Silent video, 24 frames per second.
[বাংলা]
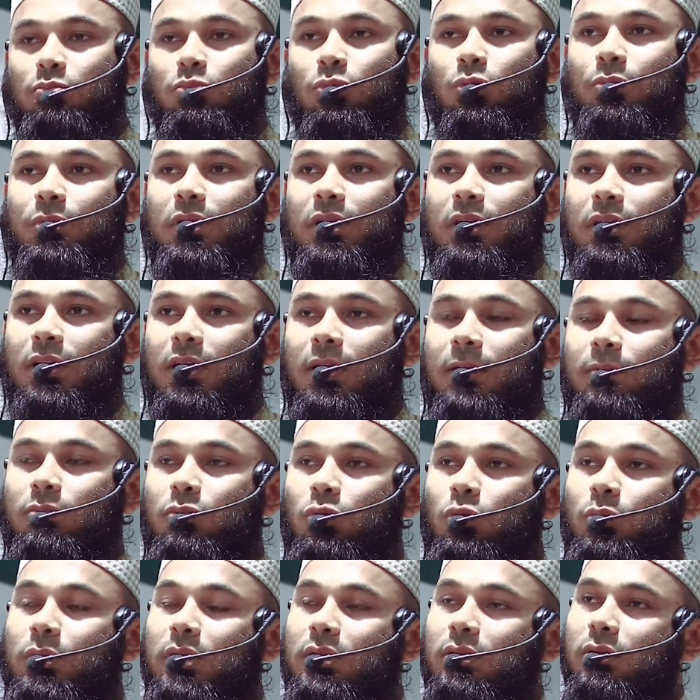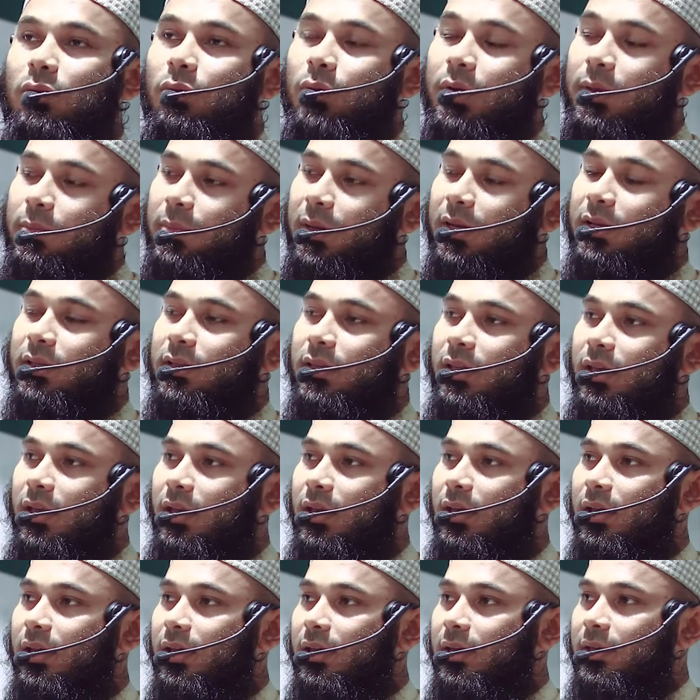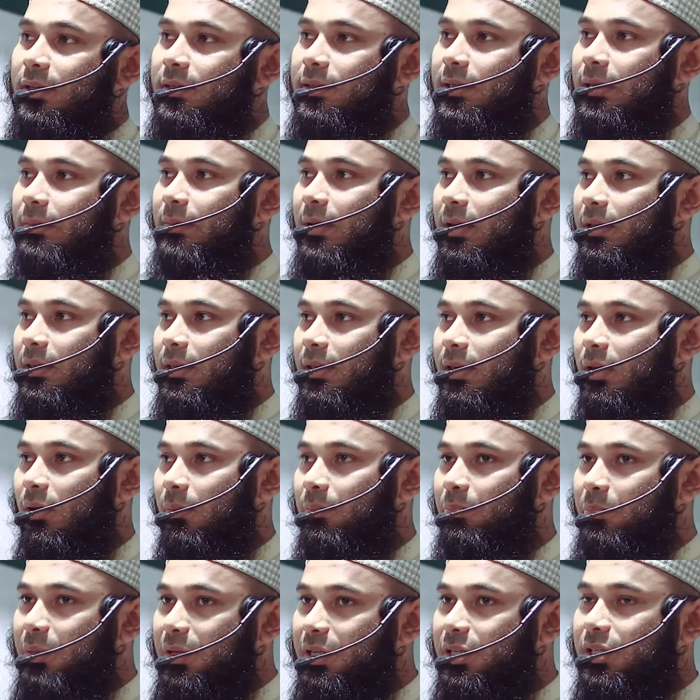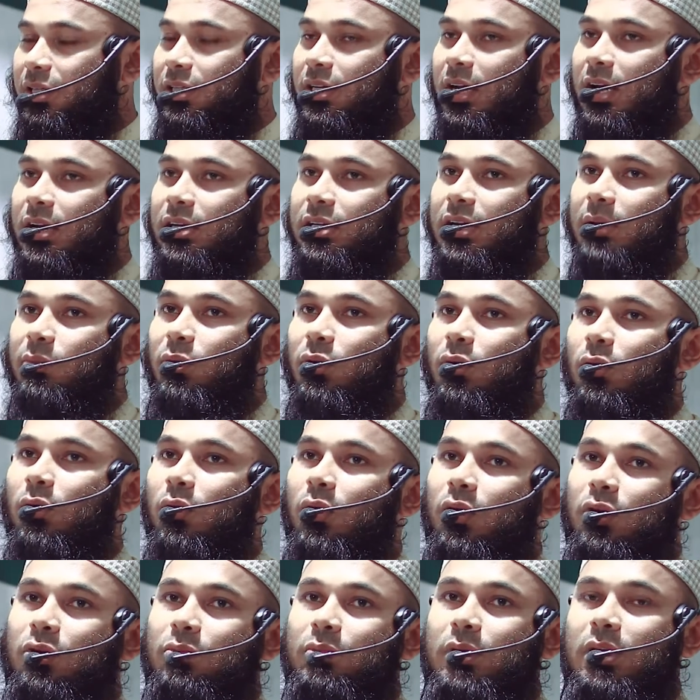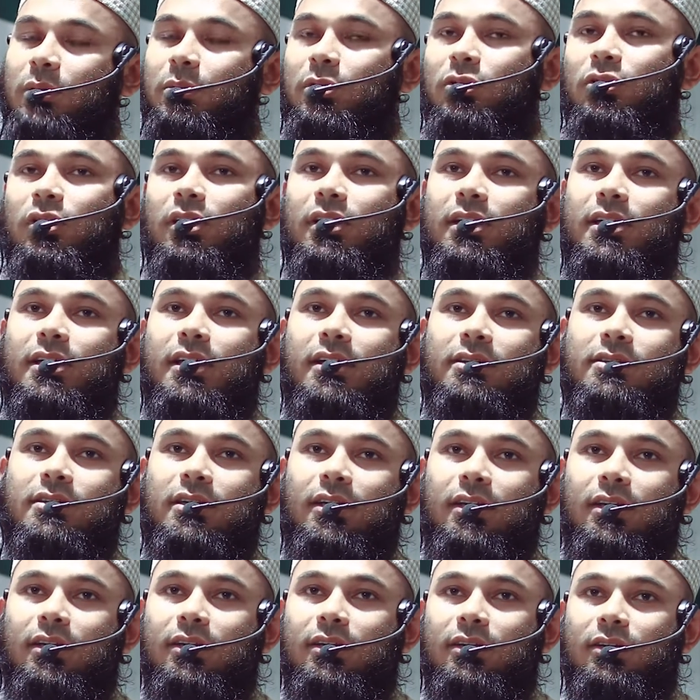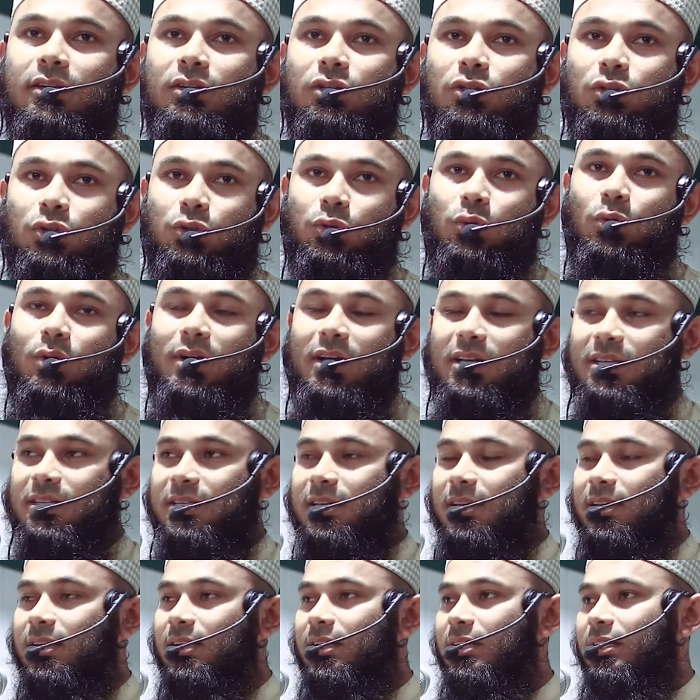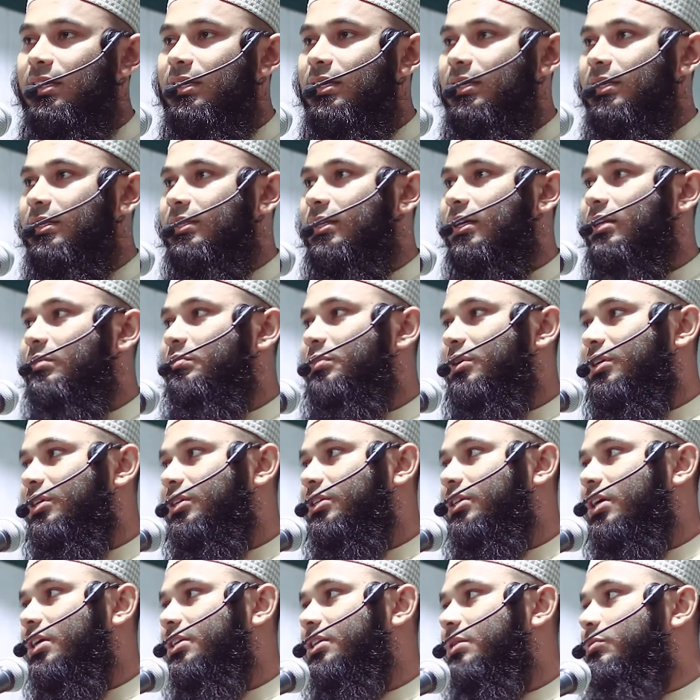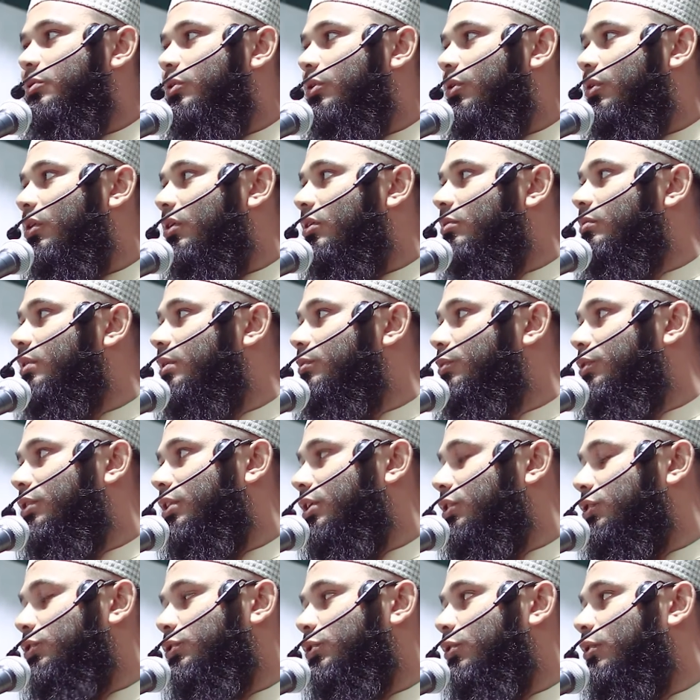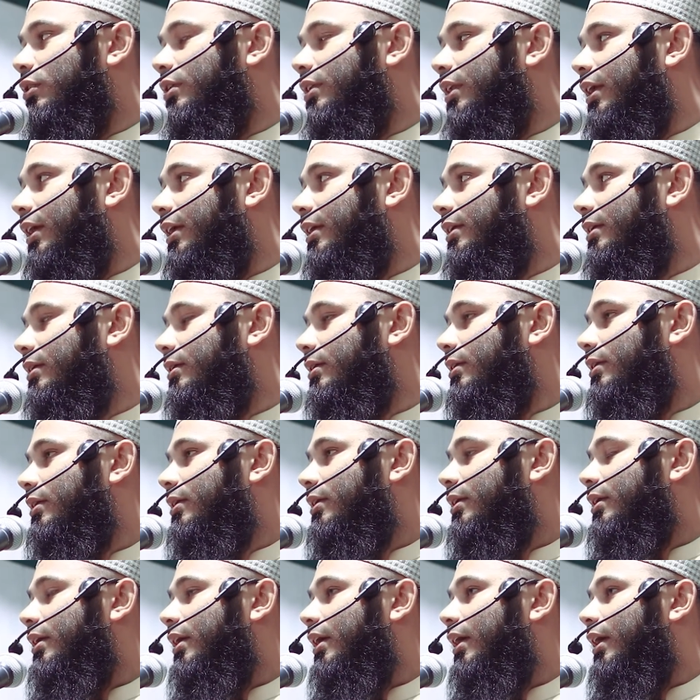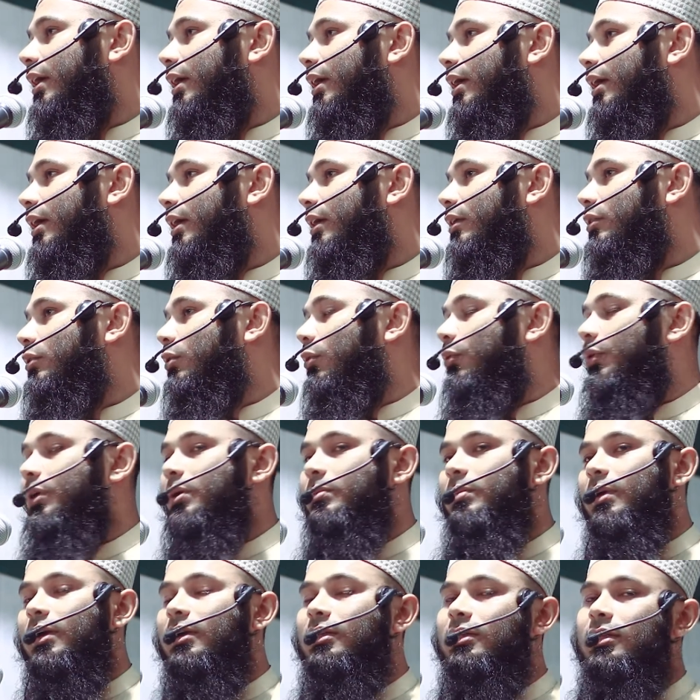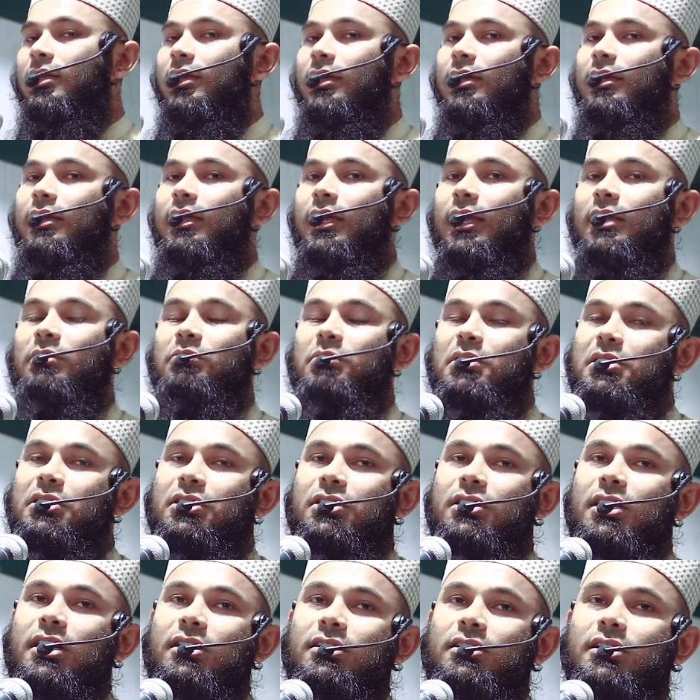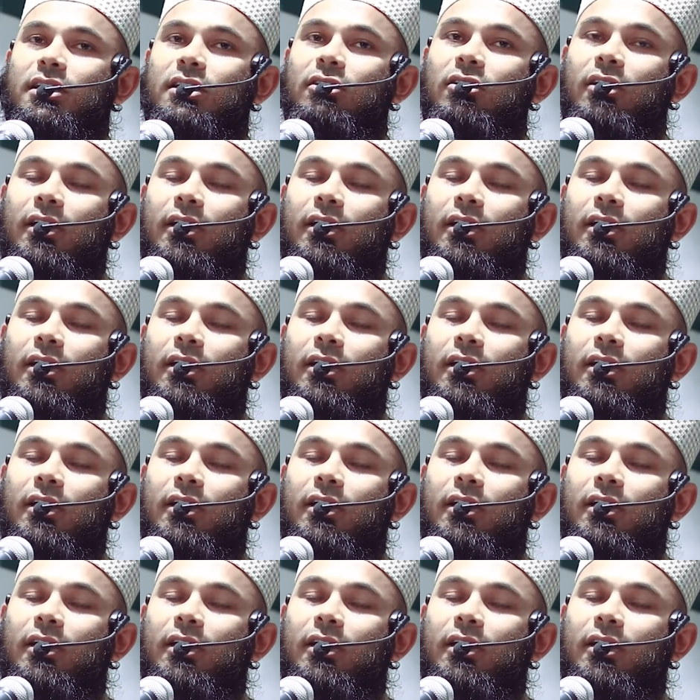মুমিন না মুমিন তো ওই ব্যক্তি যেই ব্যক্তির বিশ্বাস এবং কর্মের ভিতরে কি আছে যোগ আছে যার বিশ্বাস এবং কর্মের মধ্যে যোগ নাই তো ওই ব্যক্তির এই বিশ্বাস কি